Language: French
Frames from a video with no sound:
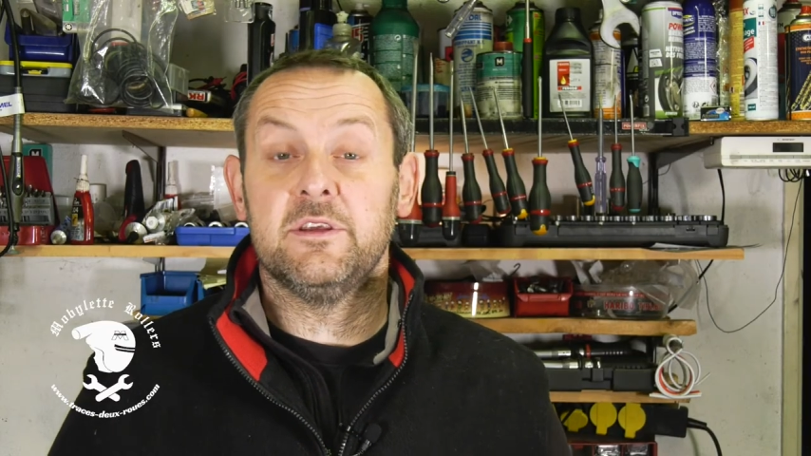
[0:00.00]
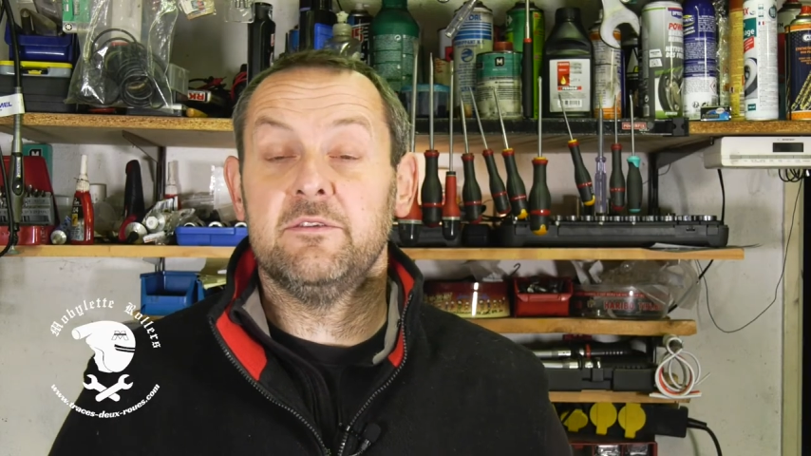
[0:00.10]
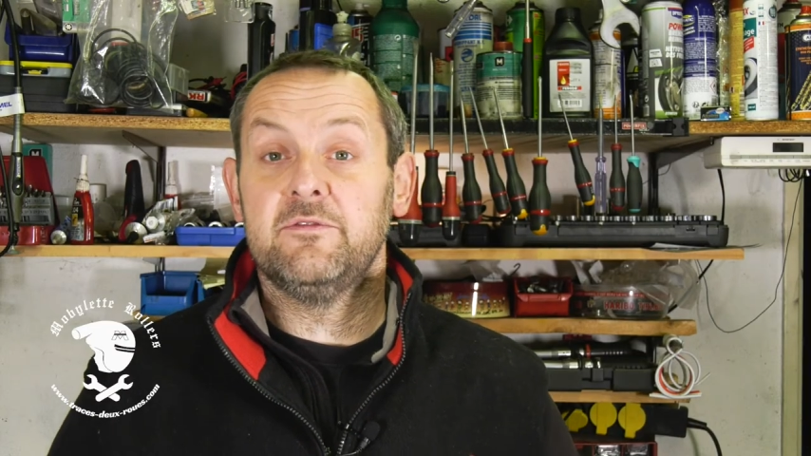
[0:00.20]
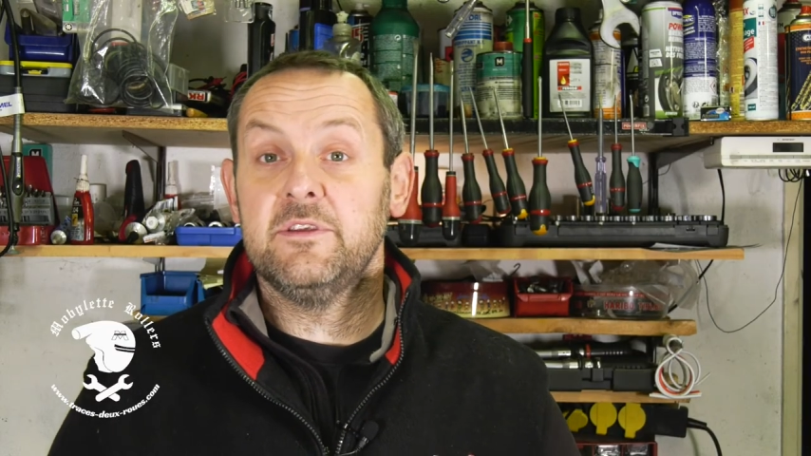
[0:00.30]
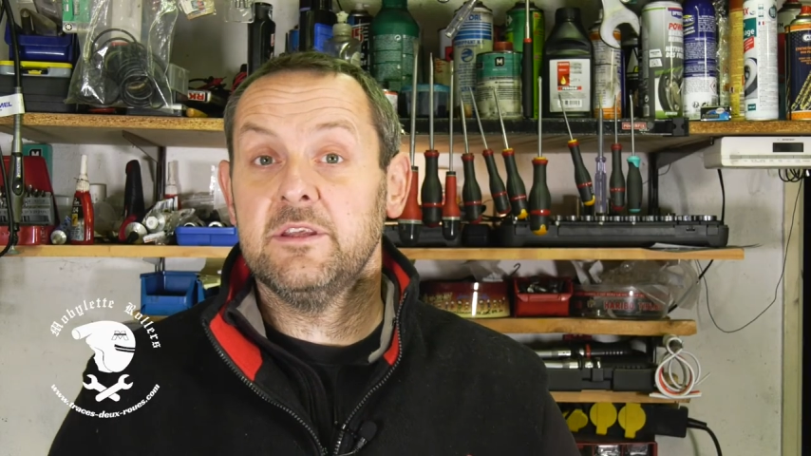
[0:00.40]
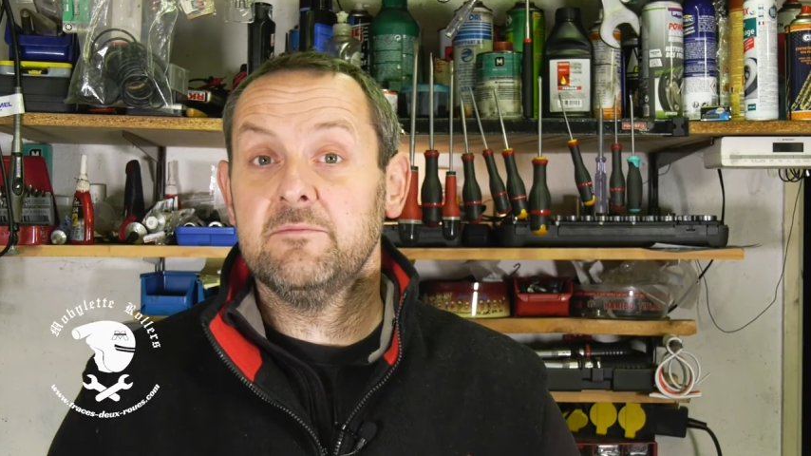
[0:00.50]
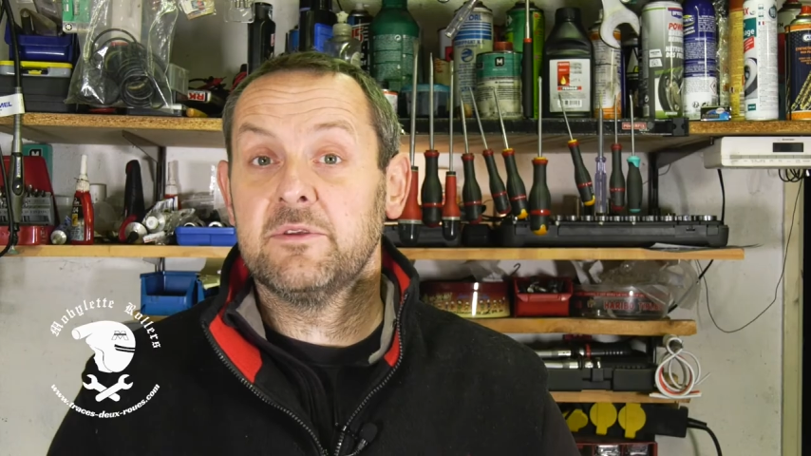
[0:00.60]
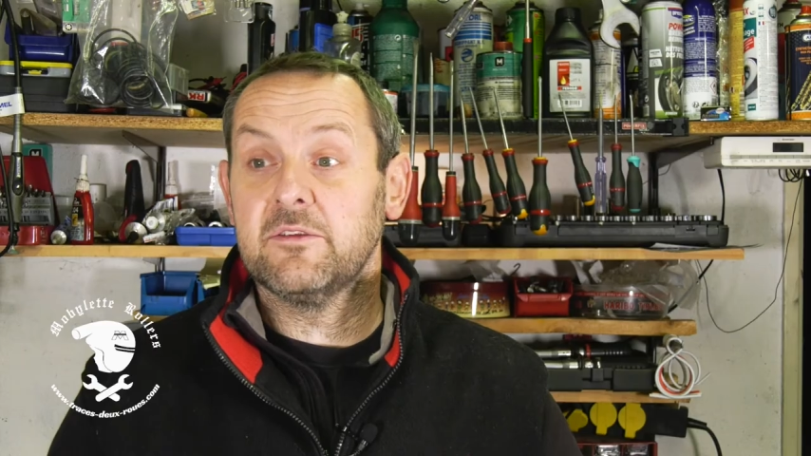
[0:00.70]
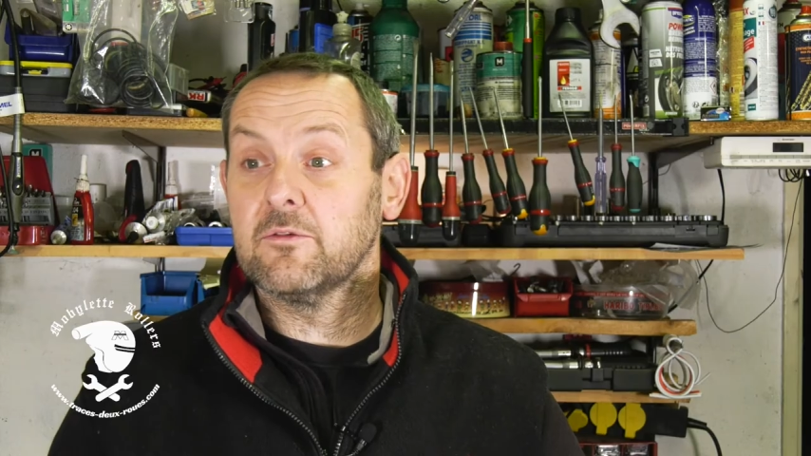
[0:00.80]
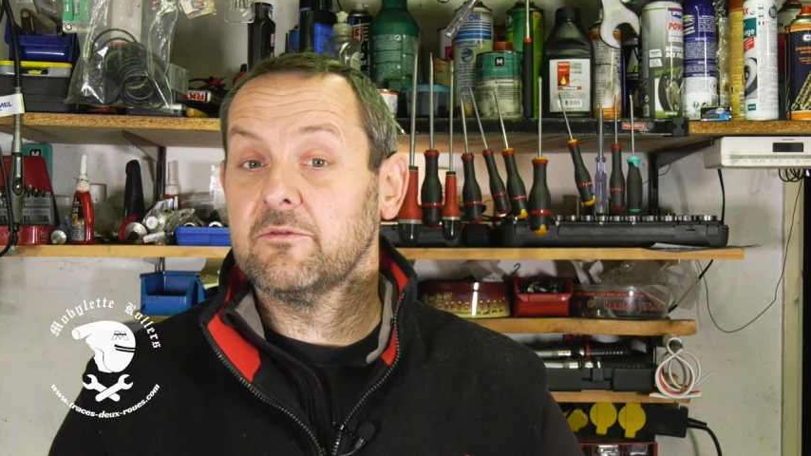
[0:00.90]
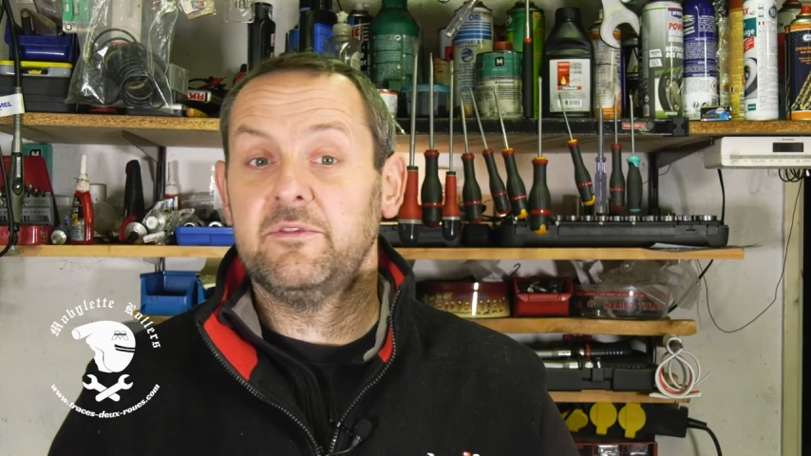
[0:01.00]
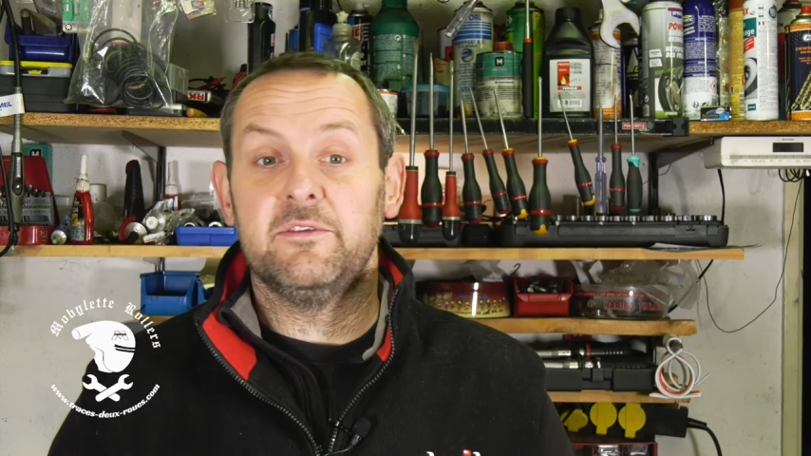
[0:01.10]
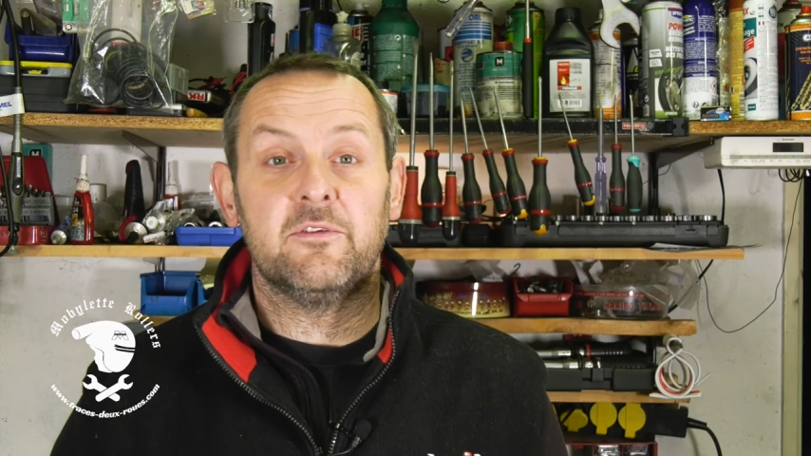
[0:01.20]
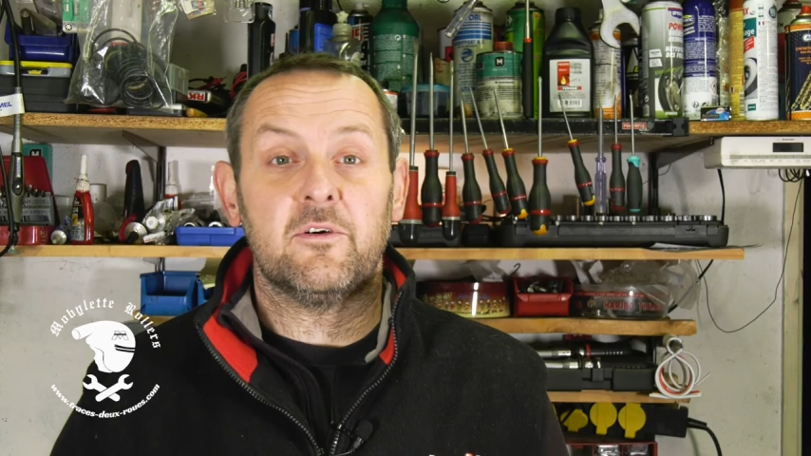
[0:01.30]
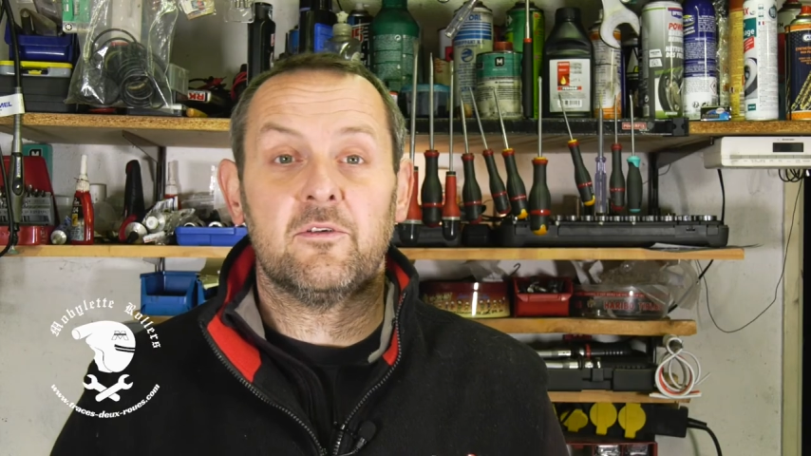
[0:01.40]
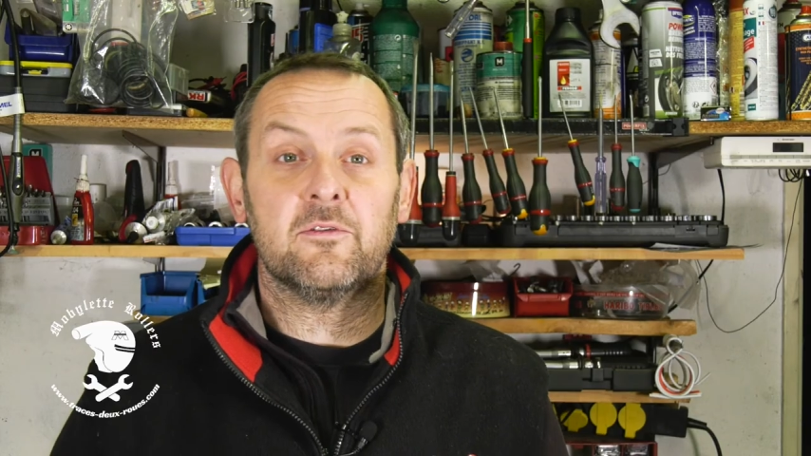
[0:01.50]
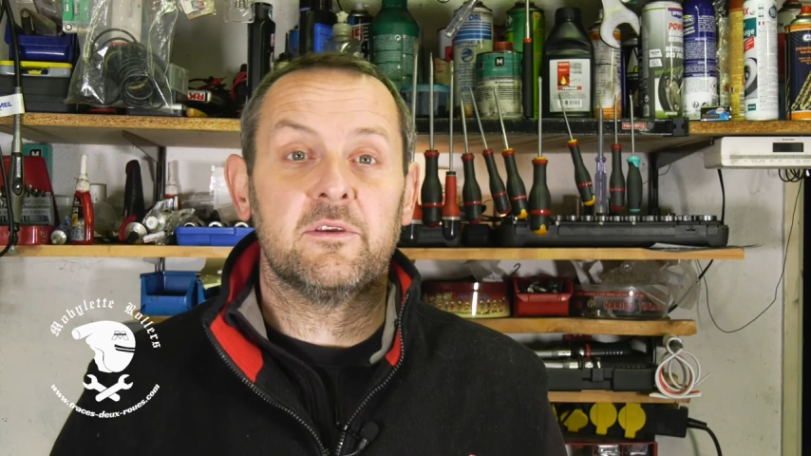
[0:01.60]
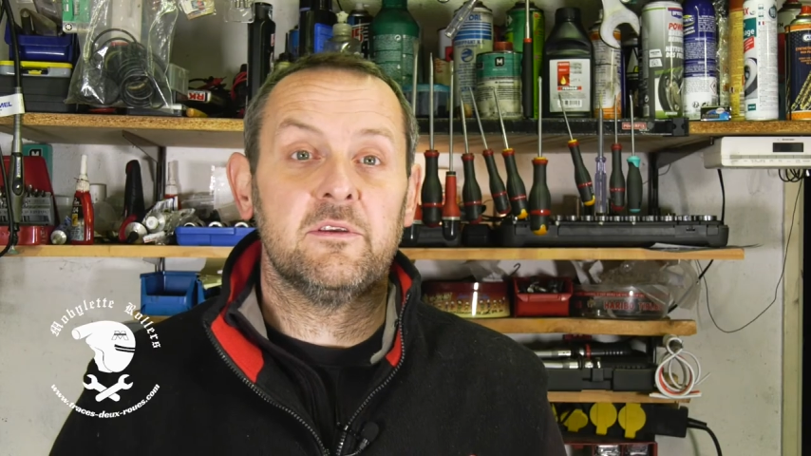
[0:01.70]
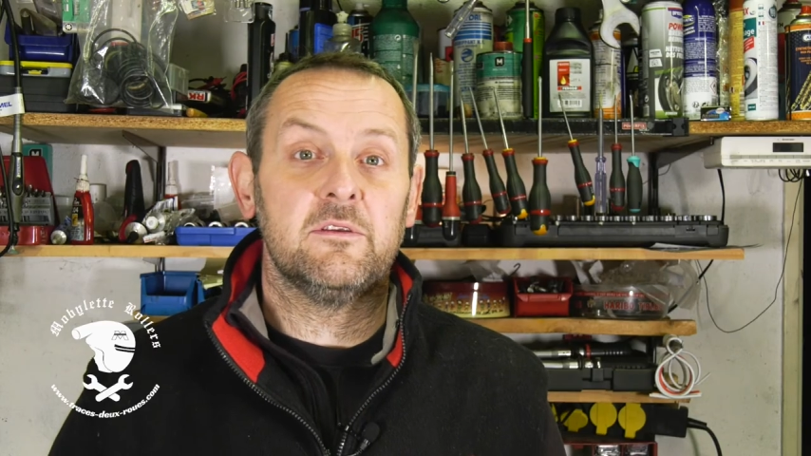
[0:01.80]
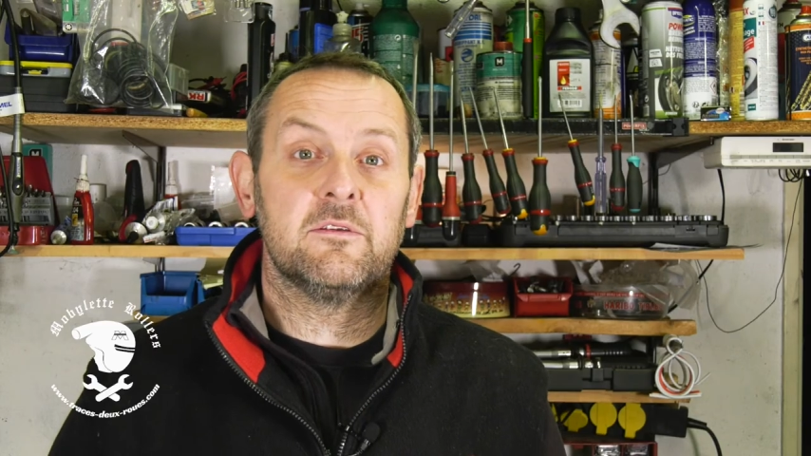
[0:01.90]
qui vibrent, qui sont vivants,
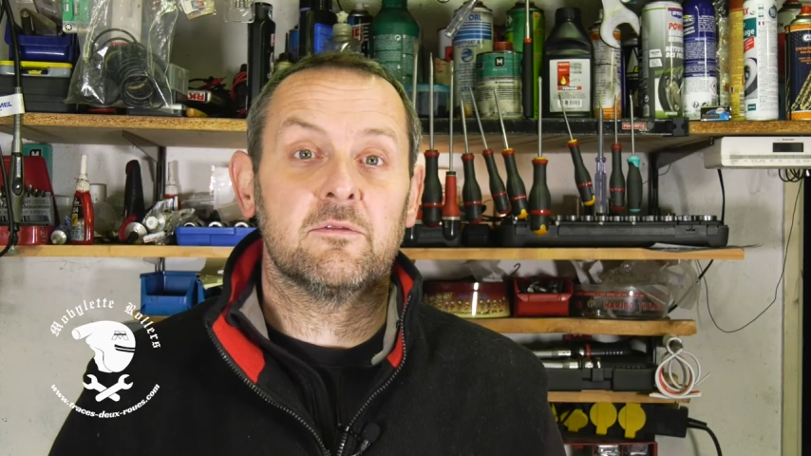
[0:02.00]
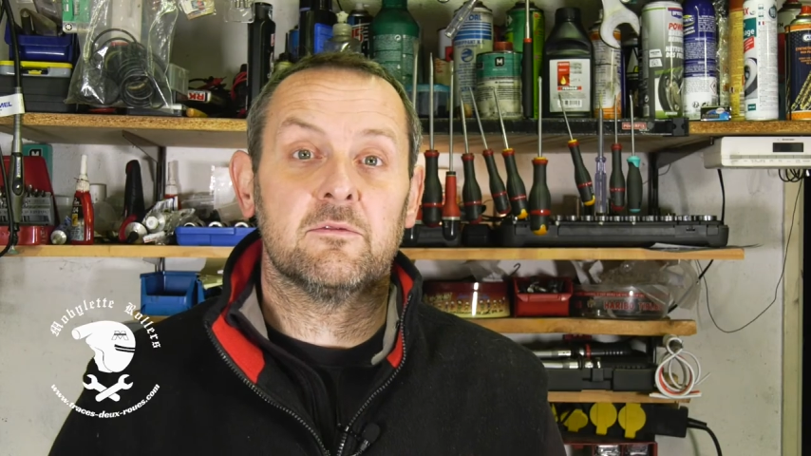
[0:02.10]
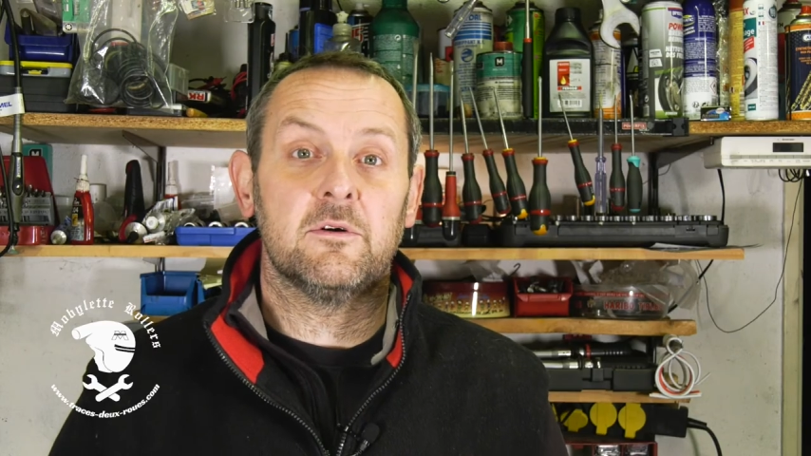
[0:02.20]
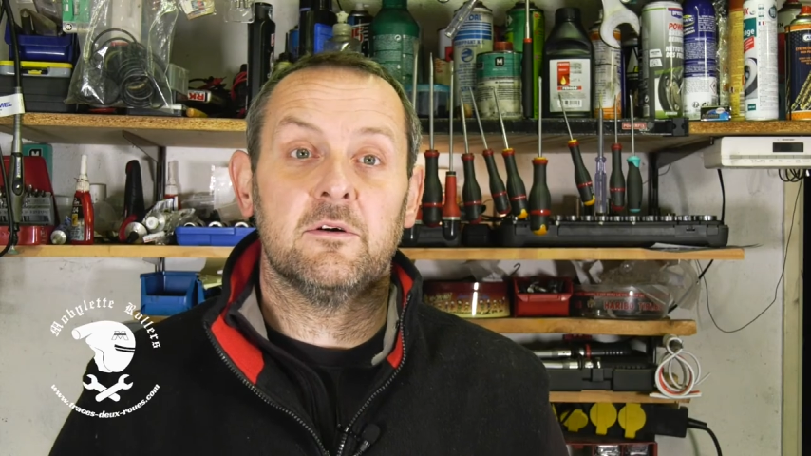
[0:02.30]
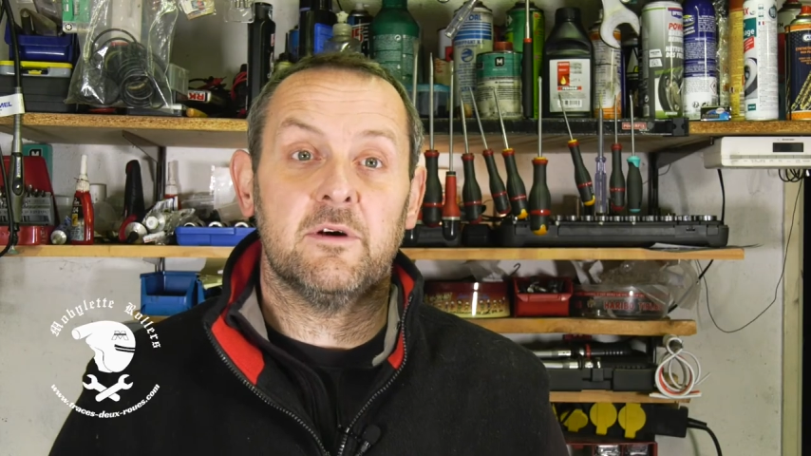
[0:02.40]
qui sont...